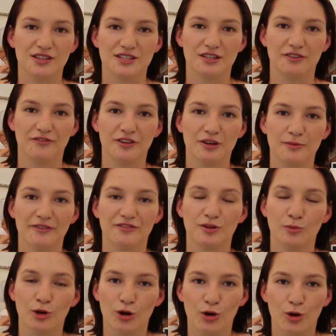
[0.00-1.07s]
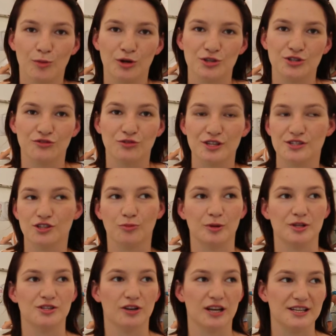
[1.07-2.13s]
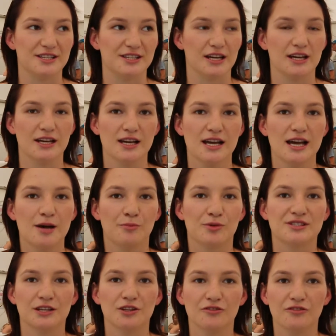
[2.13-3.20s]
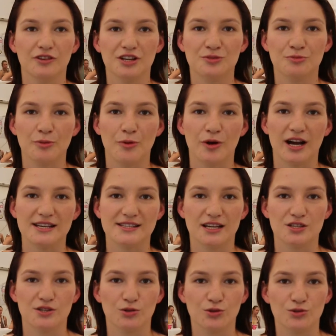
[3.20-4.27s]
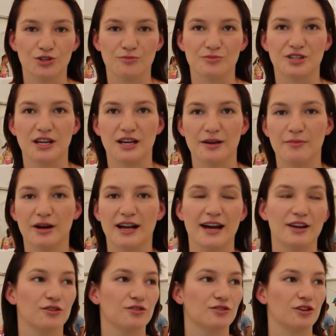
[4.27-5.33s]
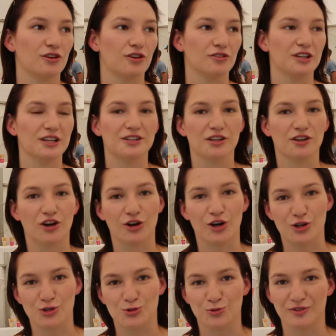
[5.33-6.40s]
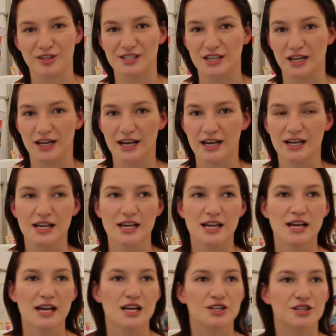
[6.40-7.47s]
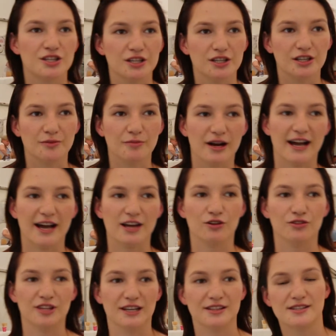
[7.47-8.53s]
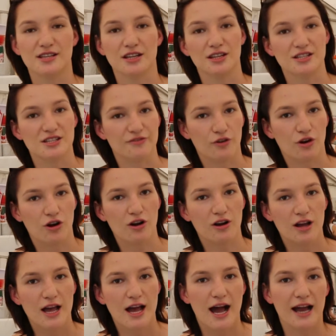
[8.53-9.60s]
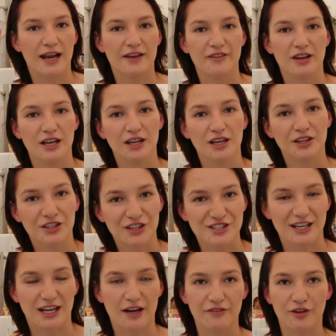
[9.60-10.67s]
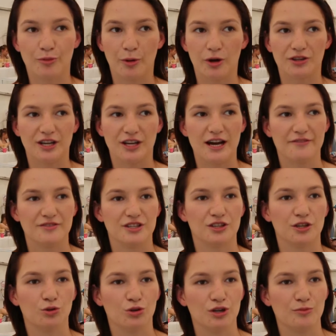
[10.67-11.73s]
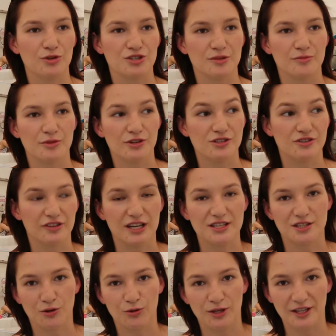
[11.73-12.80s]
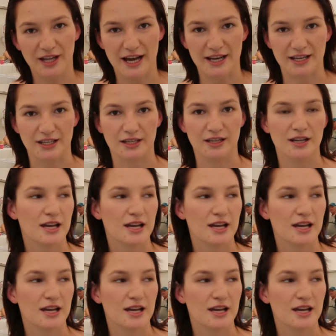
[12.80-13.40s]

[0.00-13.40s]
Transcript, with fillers: Nasza firma w tym roku obchodzi 25-lecie. Postanowiliśmy pokazać ludziom, że makaron to nie tylko rosół w niedzielę, czy makaron tradycyjny z Włoch, ale wiele innych ciekawych potraw, dzięki którym możemy rozwijać się kulinarnie.